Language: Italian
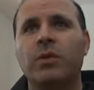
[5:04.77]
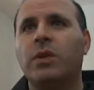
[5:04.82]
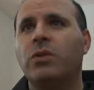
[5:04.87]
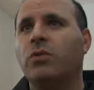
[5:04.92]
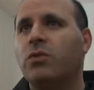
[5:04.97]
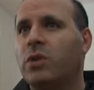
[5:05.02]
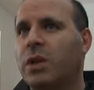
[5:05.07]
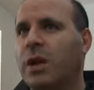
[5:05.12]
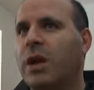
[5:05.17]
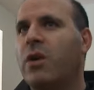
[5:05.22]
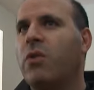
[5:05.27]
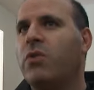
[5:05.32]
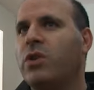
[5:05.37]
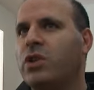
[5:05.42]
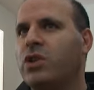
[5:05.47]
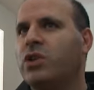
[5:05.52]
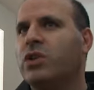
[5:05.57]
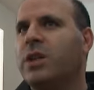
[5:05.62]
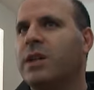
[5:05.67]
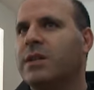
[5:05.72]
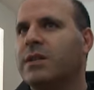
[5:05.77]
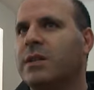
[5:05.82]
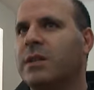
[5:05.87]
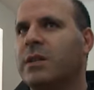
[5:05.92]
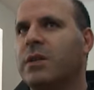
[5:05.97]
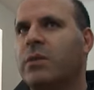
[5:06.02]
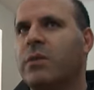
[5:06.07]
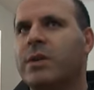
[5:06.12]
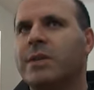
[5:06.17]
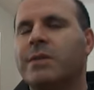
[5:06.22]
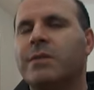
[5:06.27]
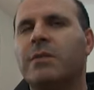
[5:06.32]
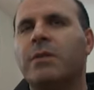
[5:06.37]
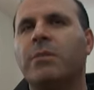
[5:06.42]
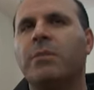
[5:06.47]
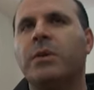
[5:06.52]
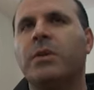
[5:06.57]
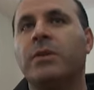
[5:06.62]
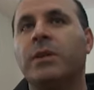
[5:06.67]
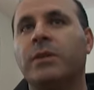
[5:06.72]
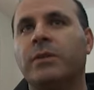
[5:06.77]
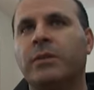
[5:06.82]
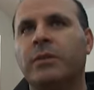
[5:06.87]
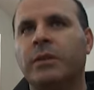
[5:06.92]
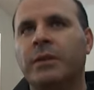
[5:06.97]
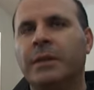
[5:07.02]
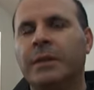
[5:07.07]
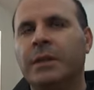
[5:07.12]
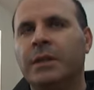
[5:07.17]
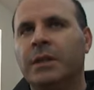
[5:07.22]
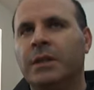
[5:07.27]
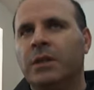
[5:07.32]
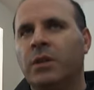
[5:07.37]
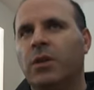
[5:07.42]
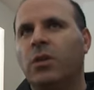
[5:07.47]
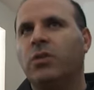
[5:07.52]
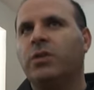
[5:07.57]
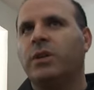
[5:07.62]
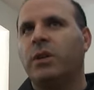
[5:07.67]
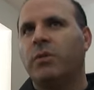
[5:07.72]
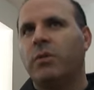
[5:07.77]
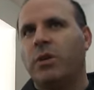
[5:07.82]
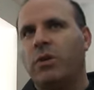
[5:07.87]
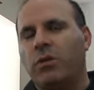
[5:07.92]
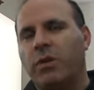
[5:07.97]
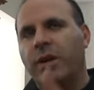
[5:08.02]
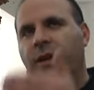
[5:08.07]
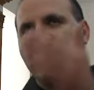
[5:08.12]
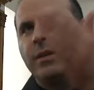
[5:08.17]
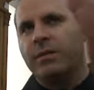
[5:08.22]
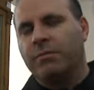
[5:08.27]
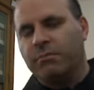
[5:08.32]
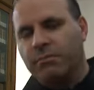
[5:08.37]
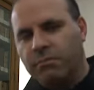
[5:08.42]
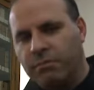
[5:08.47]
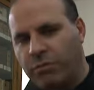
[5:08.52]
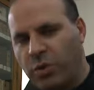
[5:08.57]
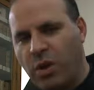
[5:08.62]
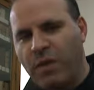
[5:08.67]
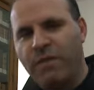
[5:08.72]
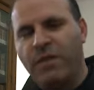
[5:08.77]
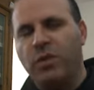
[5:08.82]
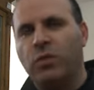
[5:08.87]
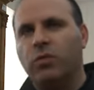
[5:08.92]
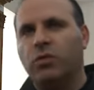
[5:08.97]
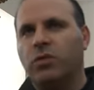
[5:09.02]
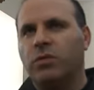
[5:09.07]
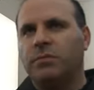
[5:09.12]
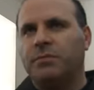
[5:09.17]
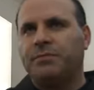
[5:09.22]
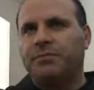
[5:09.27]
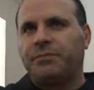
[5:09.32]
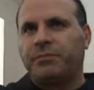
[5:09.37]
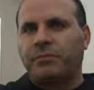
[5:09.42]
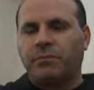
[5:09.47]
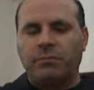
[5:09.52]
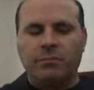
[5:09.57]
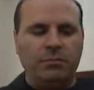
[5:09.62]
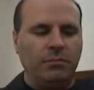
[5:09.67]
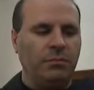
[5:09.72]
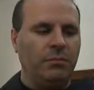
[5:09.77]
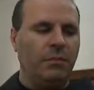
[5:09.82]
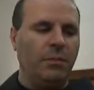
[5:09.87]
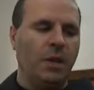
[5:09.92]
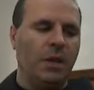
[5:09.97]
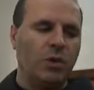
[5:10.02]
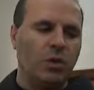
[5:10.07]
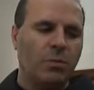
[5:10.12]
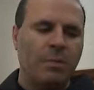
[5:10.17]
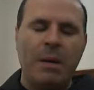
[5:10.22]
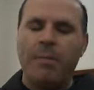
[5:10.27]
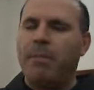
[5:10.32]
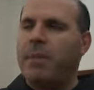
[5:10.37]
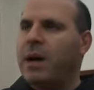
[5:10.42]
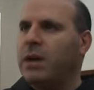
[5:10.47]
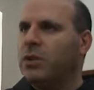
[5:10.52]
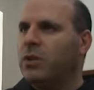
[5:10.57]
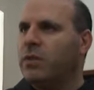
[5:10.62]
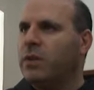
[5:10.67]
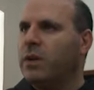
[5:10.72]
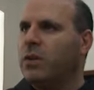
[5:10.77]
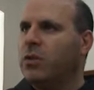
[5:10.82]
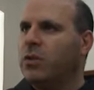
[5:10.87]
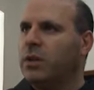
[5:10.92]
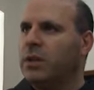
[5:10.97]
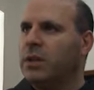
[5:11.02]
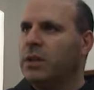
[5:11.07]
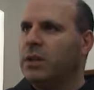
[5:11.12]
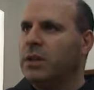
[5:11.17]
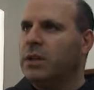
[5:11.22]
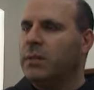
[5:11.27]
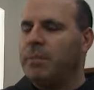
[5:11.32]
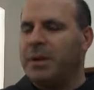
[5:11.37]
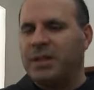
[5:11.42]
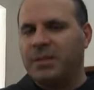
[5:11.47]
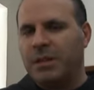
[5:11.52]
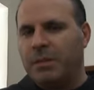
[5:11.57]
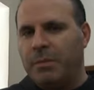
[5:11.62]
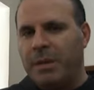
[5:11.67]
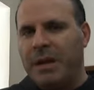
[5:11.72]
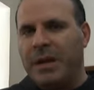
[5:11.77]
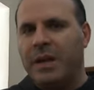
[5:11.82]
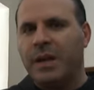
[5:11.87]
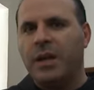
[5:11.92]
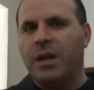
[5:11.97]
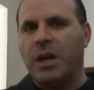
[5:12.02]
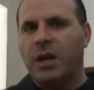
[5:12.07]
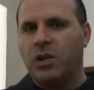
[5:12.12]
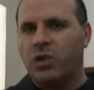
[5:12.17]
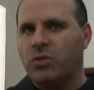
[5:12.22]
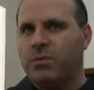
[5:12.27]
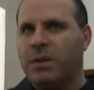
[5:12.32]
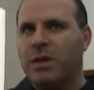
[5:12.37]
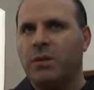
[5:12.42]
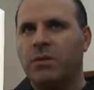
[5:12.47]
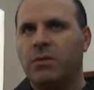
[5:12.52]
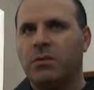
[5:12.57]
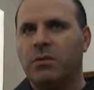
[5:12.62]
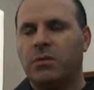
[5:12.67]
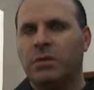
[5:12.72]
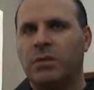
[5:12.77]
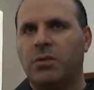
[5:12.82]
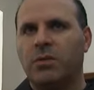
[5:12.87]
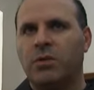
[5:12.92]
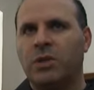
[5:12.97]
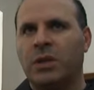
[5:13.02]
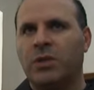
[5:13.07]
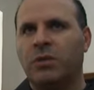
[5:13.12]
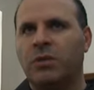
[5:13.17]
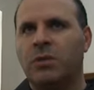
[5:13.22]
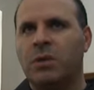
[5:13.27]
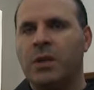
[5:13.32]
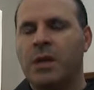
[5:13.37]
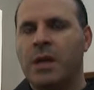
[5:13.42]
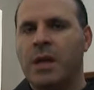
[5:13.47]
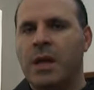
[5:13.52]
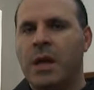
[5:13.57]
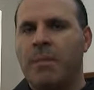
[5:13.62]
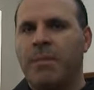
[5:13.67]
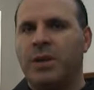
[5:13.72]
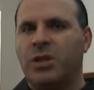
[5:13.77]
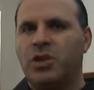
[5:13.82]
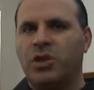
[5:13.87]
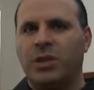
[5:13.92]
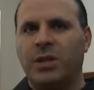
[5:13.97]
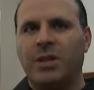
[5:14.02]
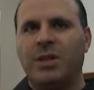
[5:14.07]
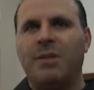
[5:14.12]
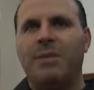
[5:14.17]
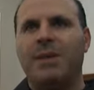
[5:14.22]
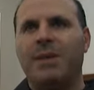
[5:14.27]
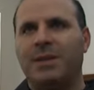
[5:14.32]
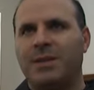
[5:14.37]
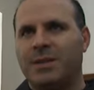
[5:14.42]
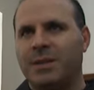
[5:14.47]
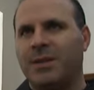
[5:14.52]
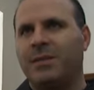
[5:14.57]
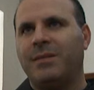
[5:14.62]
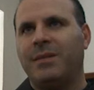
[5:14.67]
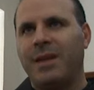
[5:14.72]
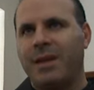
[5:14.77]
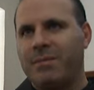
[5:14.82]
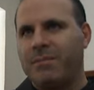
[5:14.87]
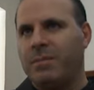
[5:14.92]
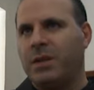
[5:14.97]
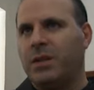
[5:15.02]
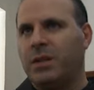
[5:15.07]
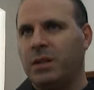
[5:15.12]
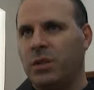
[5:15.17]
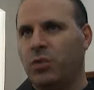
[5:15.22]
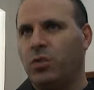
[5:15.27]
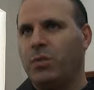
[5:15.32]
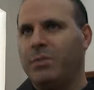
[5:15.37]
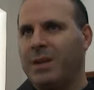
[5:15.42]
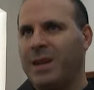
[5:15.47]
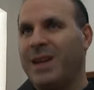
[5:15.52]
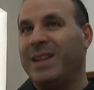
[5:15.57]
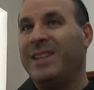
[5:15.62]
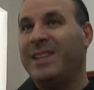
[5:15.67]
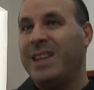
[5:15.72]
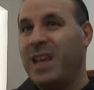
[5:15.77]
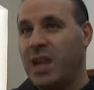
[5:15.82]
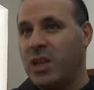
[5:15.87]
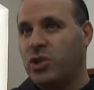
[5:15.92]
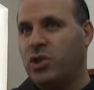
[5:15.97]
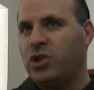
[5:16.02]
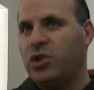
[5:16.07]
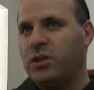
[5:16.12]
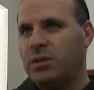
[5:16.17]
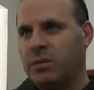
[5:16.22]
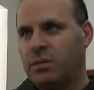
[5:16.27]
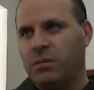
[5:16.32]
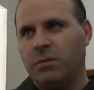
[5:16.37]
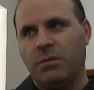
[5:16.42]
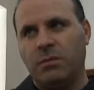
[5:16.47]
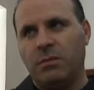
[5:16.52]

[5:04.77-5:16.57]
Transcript: quindi tutta la coincidenza di questo l'abbiamo detto, oltre a quello che poi è avvenuto insomma, a Padova, con, a parte il pellegrinaggio, ma io sono stato precedentemente a settembre del 2010